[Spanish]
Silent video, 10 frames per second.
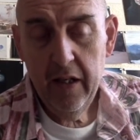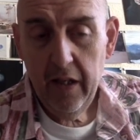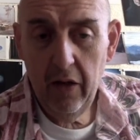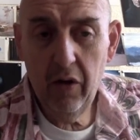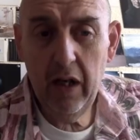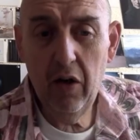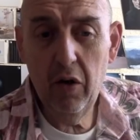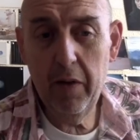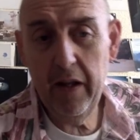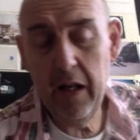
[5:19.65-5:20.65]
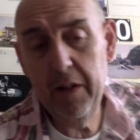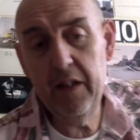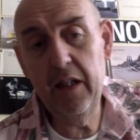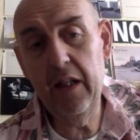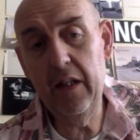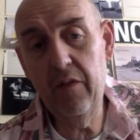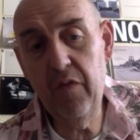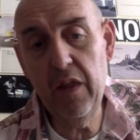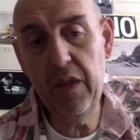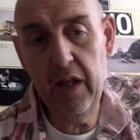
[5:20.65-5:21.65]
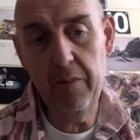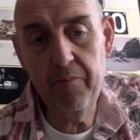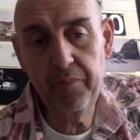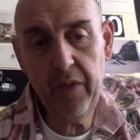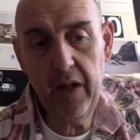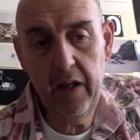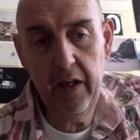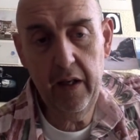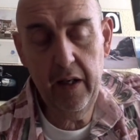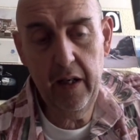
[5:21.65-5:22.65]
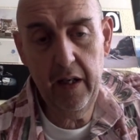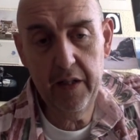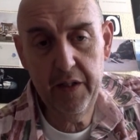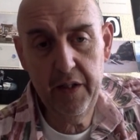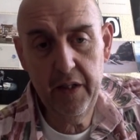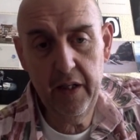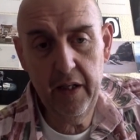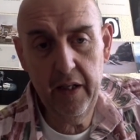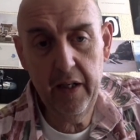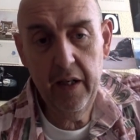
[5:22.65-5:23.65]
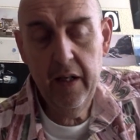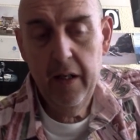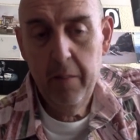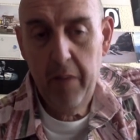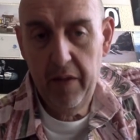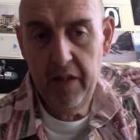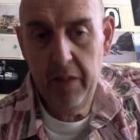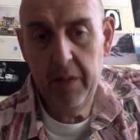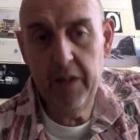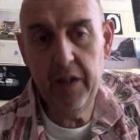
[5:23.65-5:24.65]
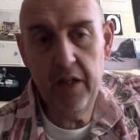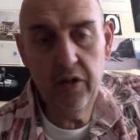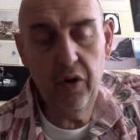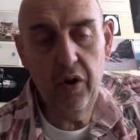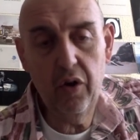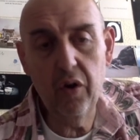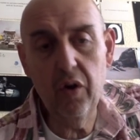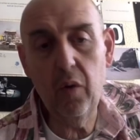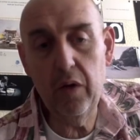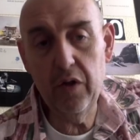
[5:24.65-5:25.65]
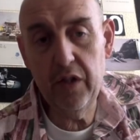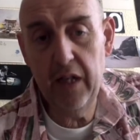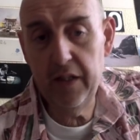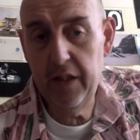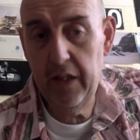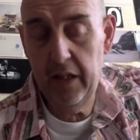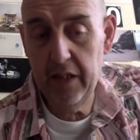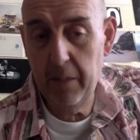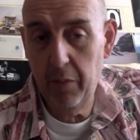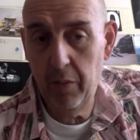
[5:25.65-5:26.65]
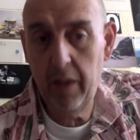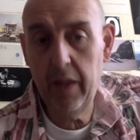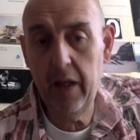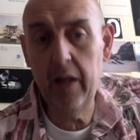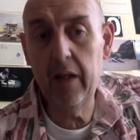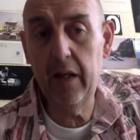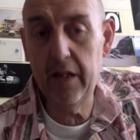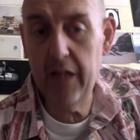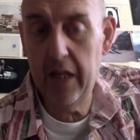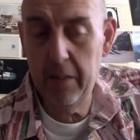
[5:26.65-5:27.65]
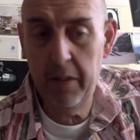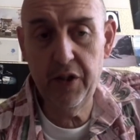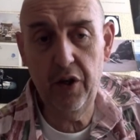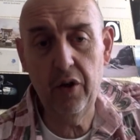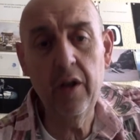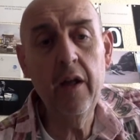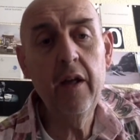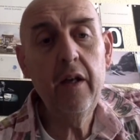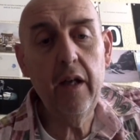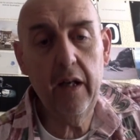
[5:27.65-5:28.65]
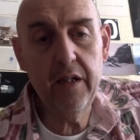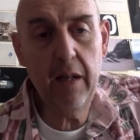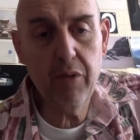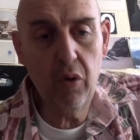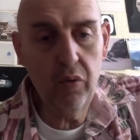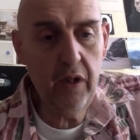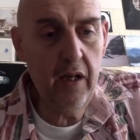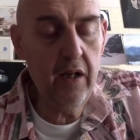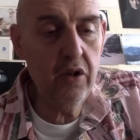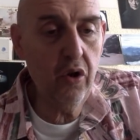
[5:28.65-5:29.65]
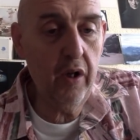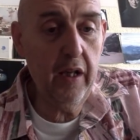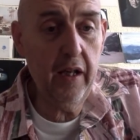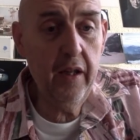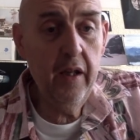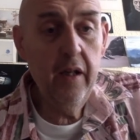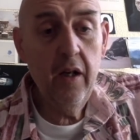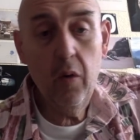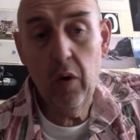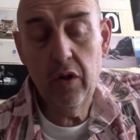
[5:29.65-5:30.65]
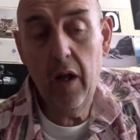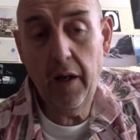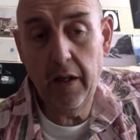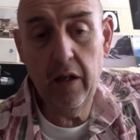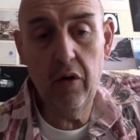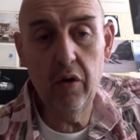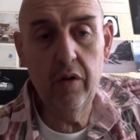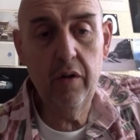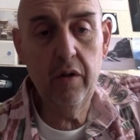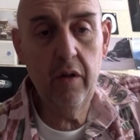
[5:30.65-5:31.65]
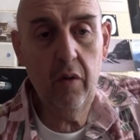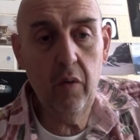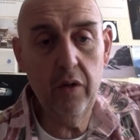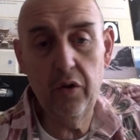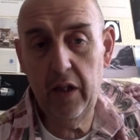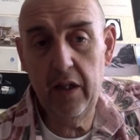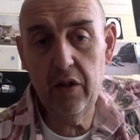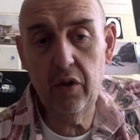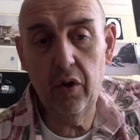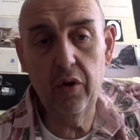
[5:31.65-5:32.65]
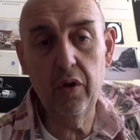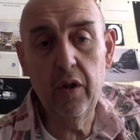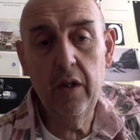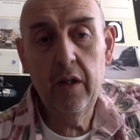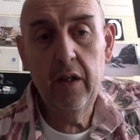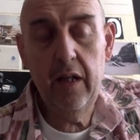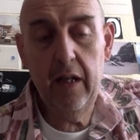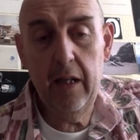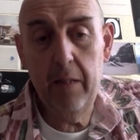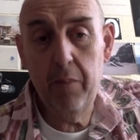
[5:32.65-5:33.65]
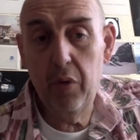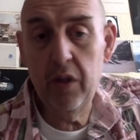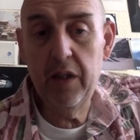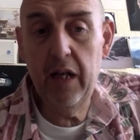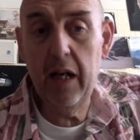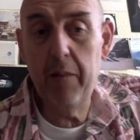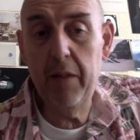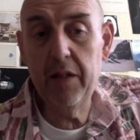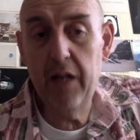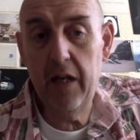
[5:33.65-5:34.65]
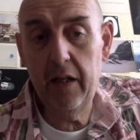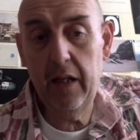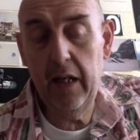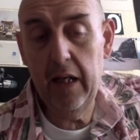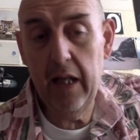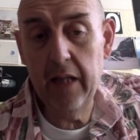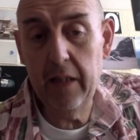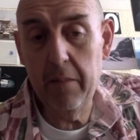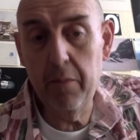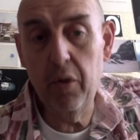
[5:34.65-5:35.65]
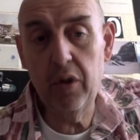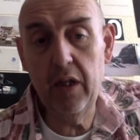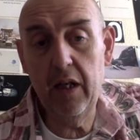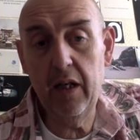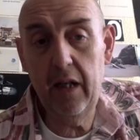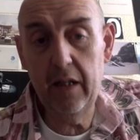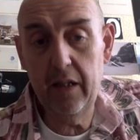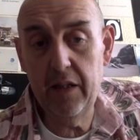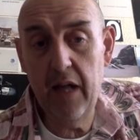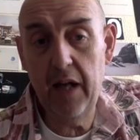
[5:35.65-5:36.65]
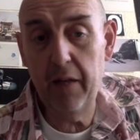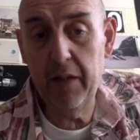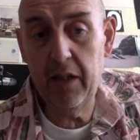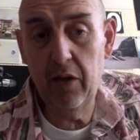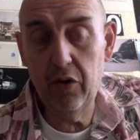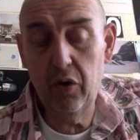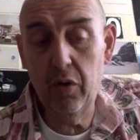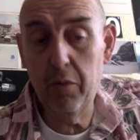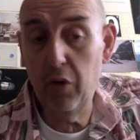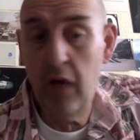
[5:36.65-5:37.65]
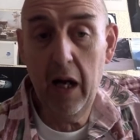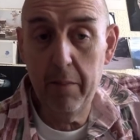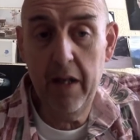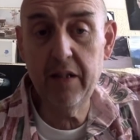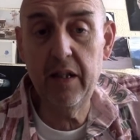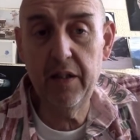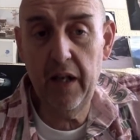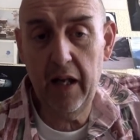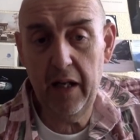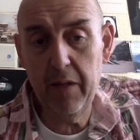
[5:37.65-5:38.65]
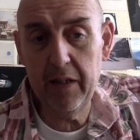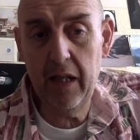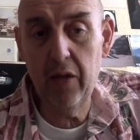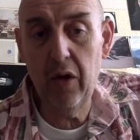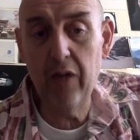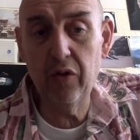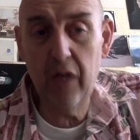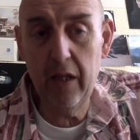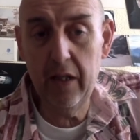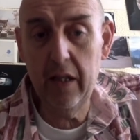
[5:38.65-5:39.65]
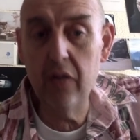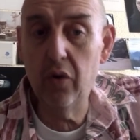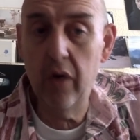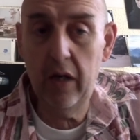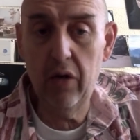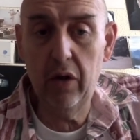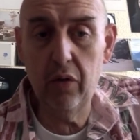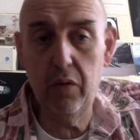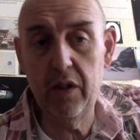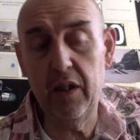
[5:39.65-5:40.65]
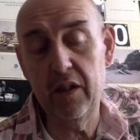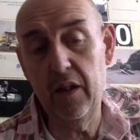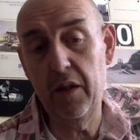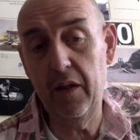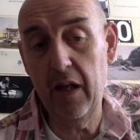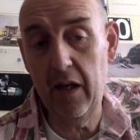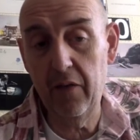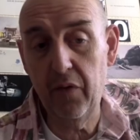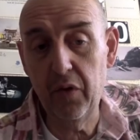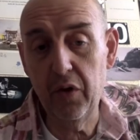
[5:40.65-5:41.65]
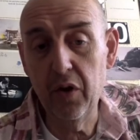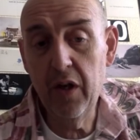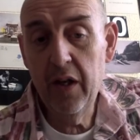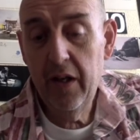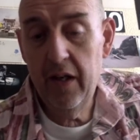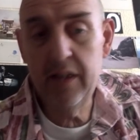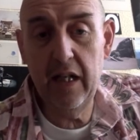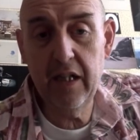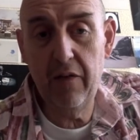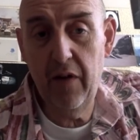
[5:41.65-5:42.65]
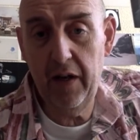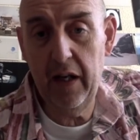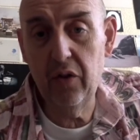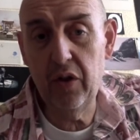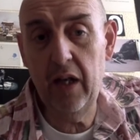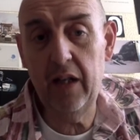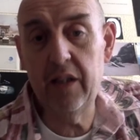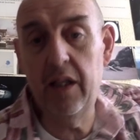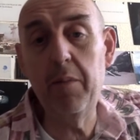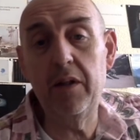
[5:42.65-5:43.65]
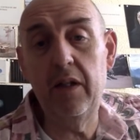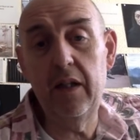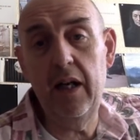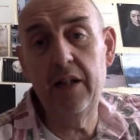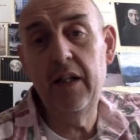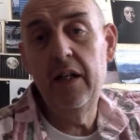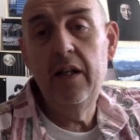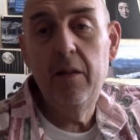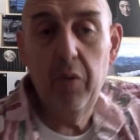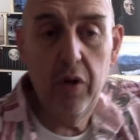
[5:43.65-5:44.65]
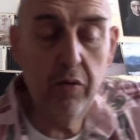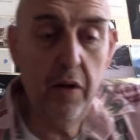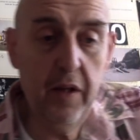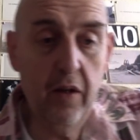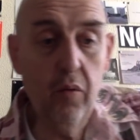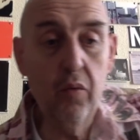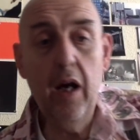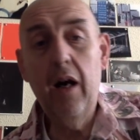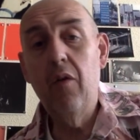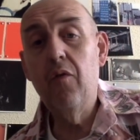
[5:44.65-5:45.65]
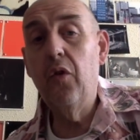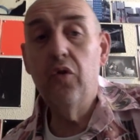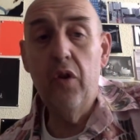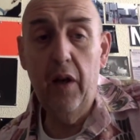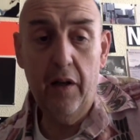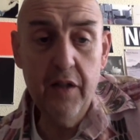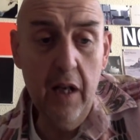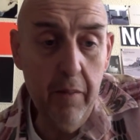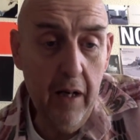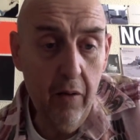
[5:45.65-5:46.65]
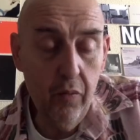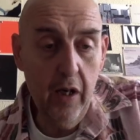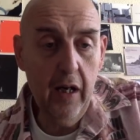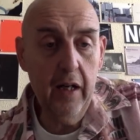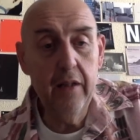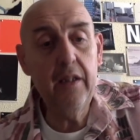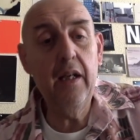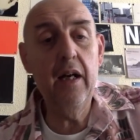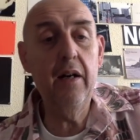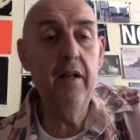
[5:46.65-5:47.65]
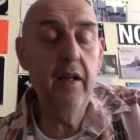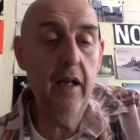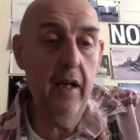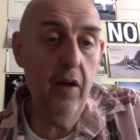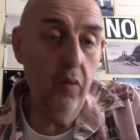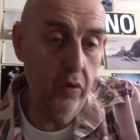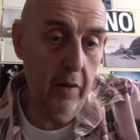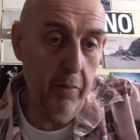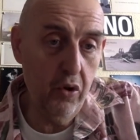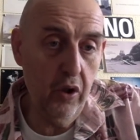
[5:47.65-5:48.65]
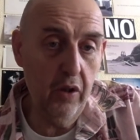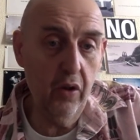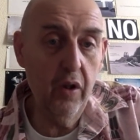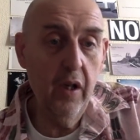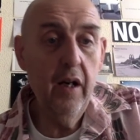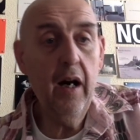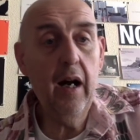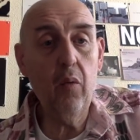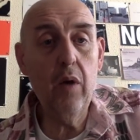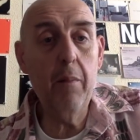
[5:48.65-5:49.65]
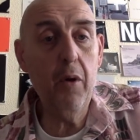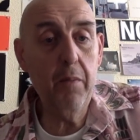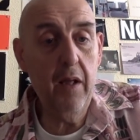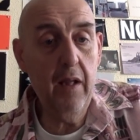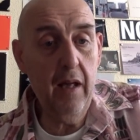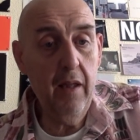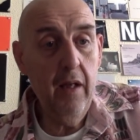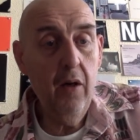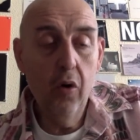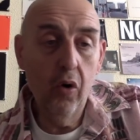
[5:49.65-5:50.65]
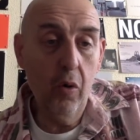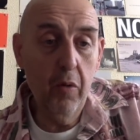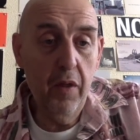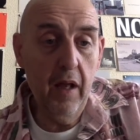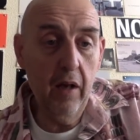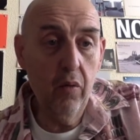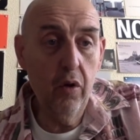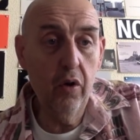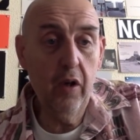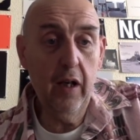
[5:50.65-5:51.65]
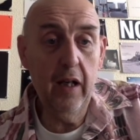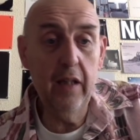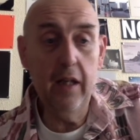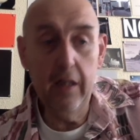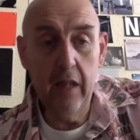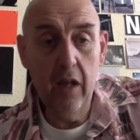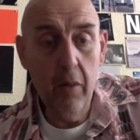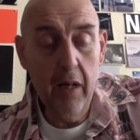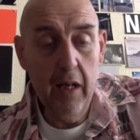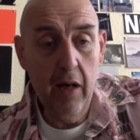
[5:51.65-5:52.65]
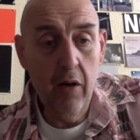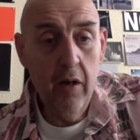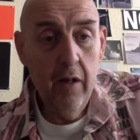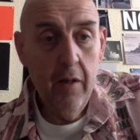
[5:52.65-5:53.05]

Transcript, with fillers: Creo que lo verdaderamente difícil eh, es precisamente ser estoico cuando estás en esa pobreza, en esa depresión, en esa absoluta soledad. Cuando eres rico, cuando tienes todo, eh, puedes llegar a pensar que nada te importa que te sea arrebatado todo, porque jamás te será arrebatado la totalidad de todo aquello que tuviste. Es decir, que en el fondo estás aferrándote a que siempre tendrás, podríamos decir, una, un fondo de reserva, una garantía, eh, un depósito, alguna propiedad, o como dice alguno, que te quiten lo bailado.